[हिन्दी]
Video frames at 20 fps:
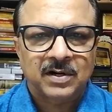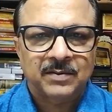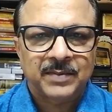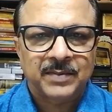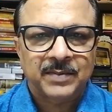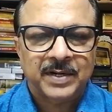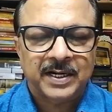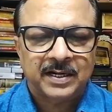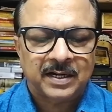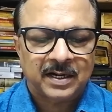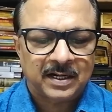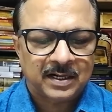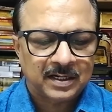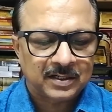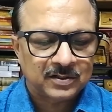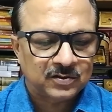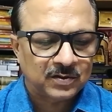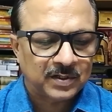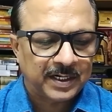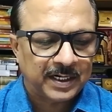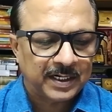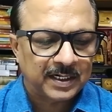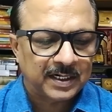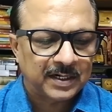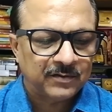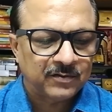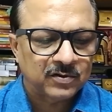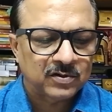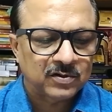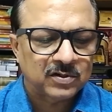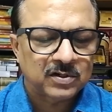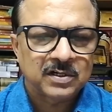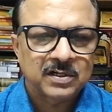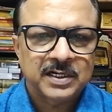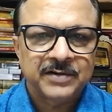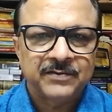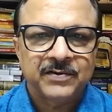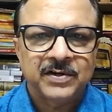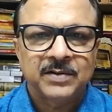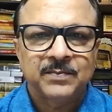अमेरिका का जो डेट है वो
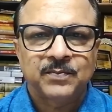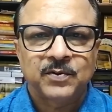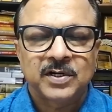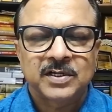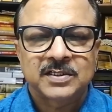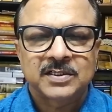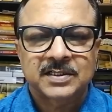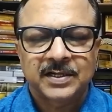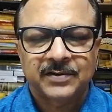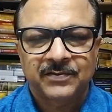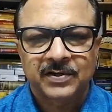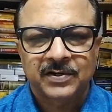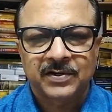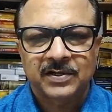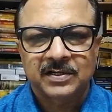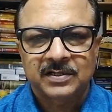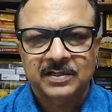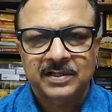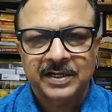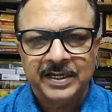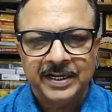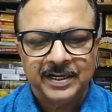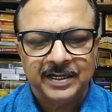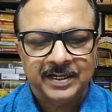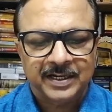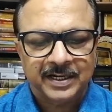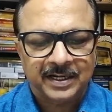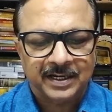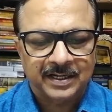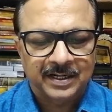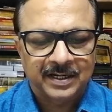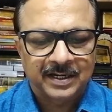31.7 ट्रिलियन है